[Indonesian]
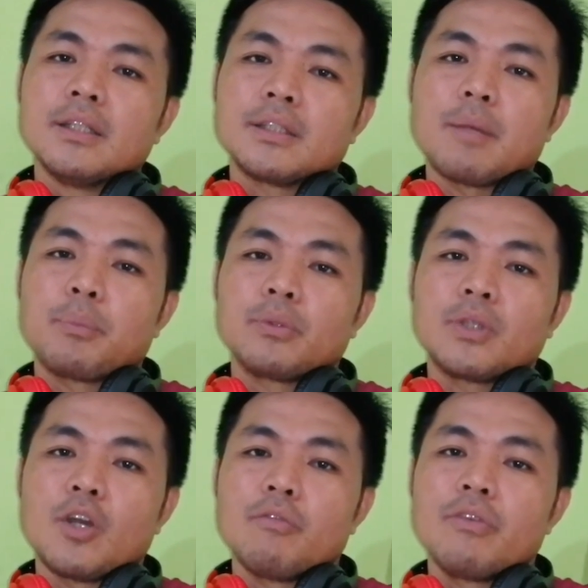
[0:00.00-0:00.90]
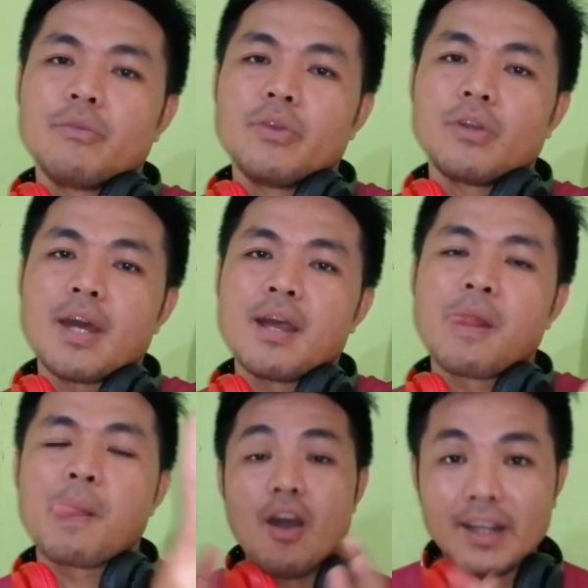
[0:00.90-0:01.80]
saput kau Bibiona.
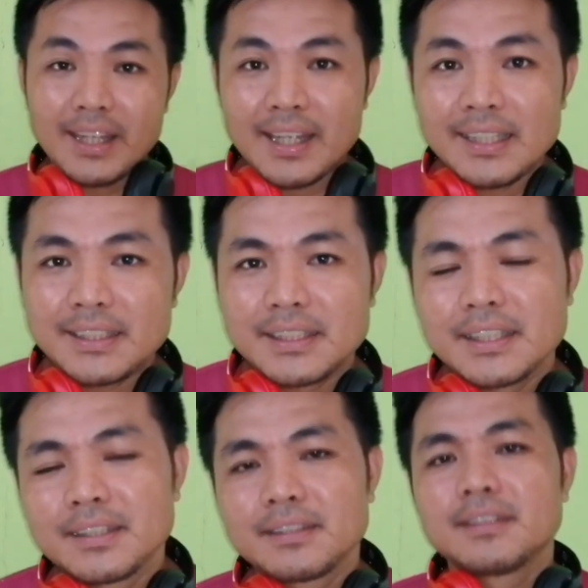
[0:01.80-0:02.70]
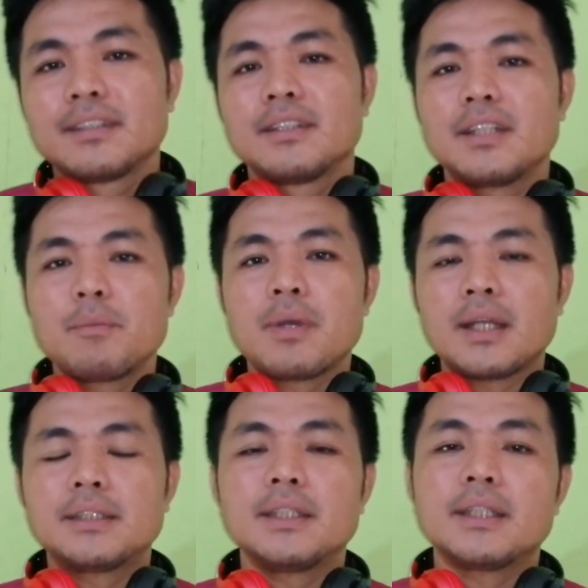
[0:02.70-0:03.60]
Oke okay guys, terima
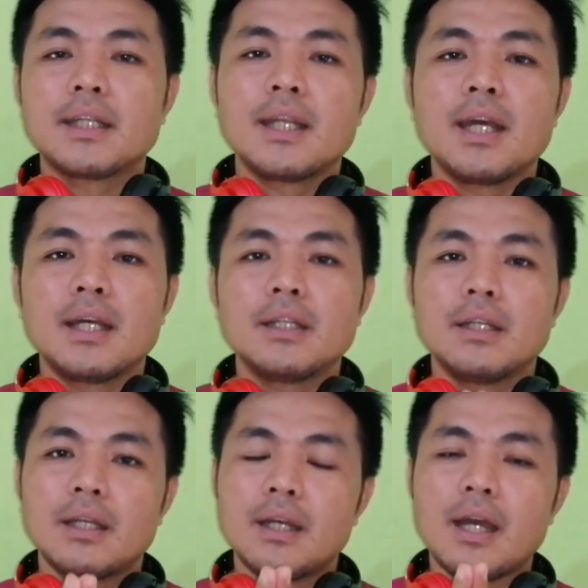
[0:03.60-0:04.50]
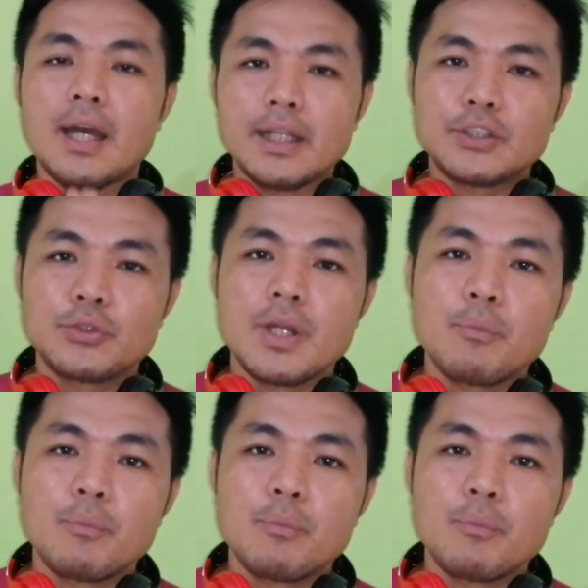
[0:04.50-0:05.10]
kasih karena Anda sudah